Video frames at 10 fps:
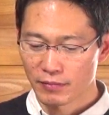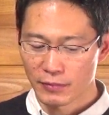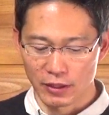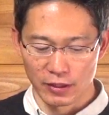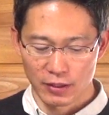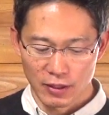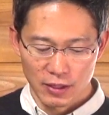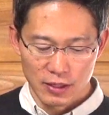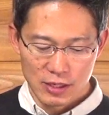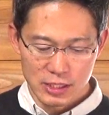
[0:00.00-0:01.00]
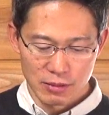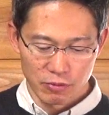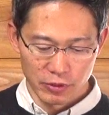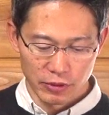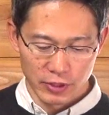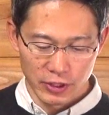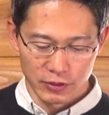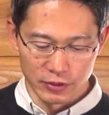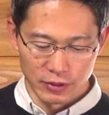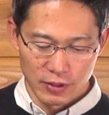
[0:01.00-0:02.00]
でイエス様はここで言ってい
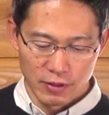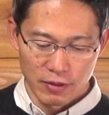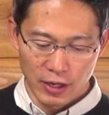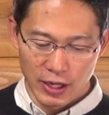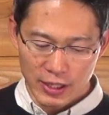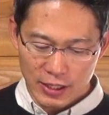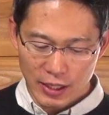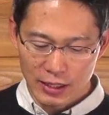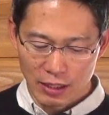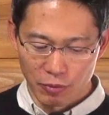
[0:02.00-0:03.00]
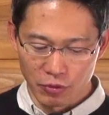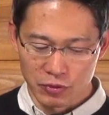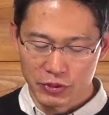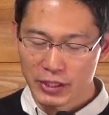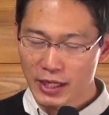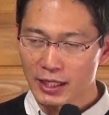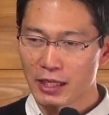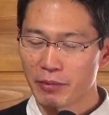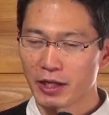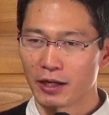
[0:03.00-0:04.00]
るあなた方も悔い
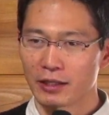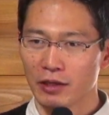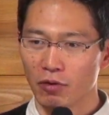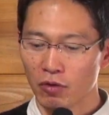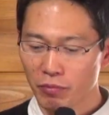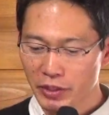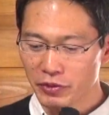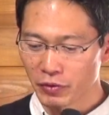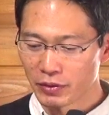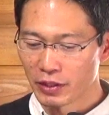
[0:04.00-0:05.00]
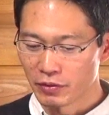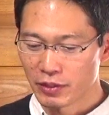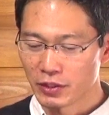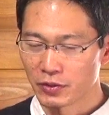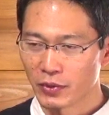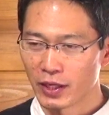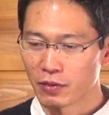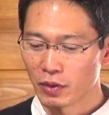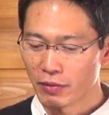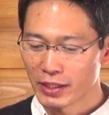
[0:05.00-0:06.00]
改めなかったら滅びるよって言ってるのは
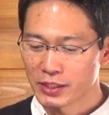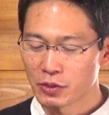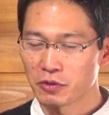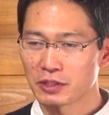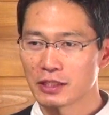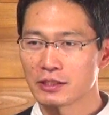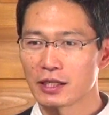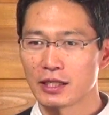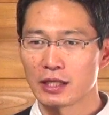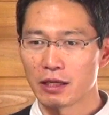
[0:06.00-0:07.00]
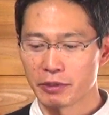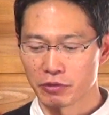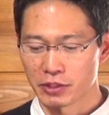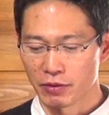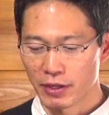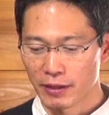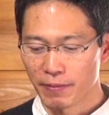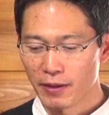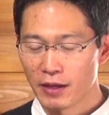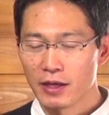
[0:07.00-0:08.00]
これは直接的な意味として
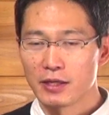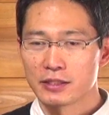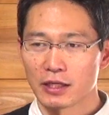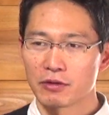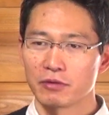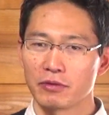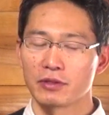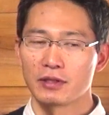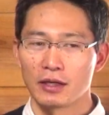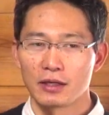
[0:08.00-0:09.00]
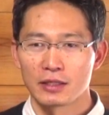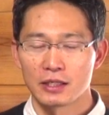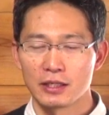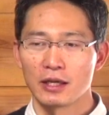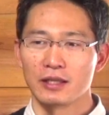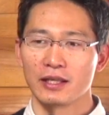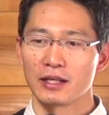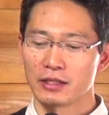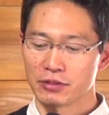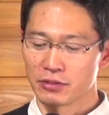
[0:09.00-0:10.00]
は先ほど言った紀元
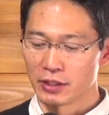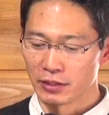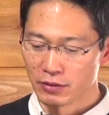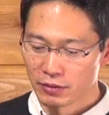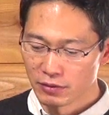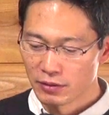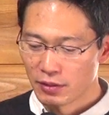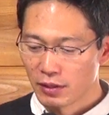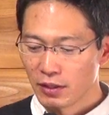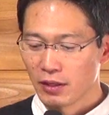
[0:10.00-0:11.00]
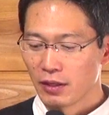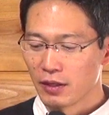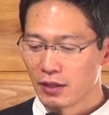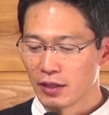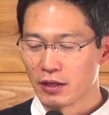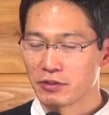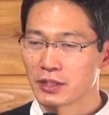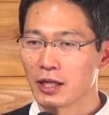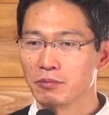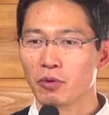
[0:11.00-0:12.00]
70年の、え
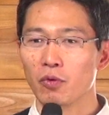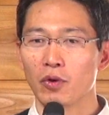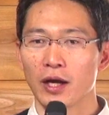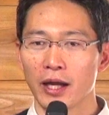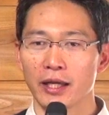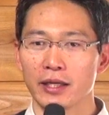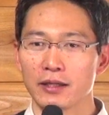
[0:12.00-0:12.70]
エルサレム崩壊